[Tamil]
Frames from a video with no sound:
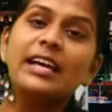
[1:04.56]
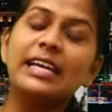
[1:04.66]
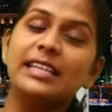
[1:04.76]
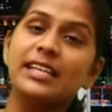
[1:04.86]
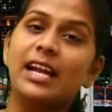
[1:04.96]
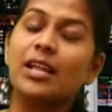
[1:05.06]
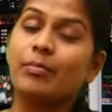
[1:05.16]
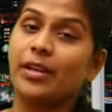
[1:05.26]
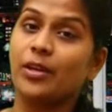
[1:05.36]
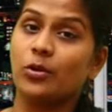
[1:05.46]
இதனால
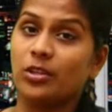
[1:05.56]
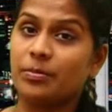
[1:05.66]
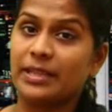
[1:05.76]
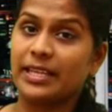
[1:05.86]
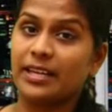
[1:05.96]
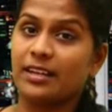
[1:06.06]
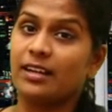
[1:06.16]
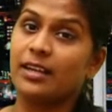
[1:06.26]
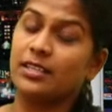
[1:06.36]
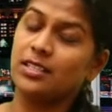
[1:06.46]
பெரிய குழப்பத்திலேயே
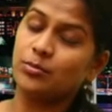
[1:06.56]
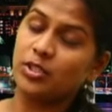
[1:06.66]
இருக்காங்களாம் இதுக்கு